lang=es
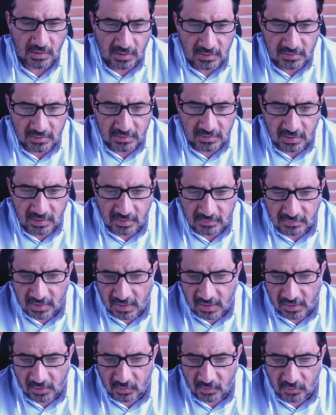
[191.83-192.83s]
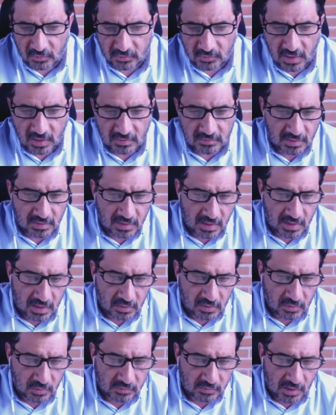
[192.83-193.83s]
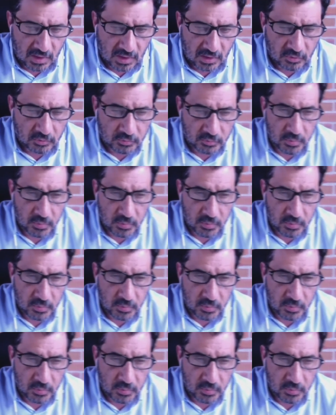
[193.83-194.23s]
interesarnos y acercarnos a los